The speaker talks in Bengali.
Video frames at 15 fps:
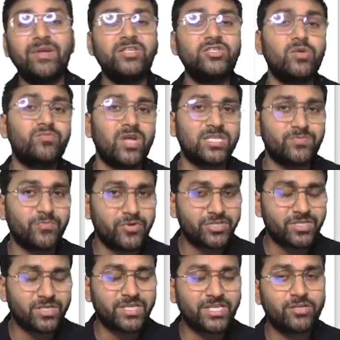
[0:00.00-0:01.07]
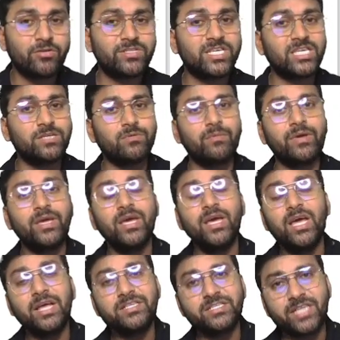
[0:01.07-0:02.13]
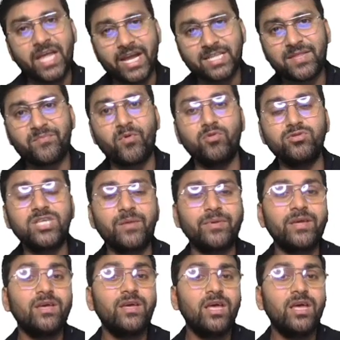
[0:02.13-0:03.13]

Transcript: মিনস অফ ট্রান্সপোর্টেশন কী রয়েছে কীভাবে সে জায়গাতে পৌঁছাবে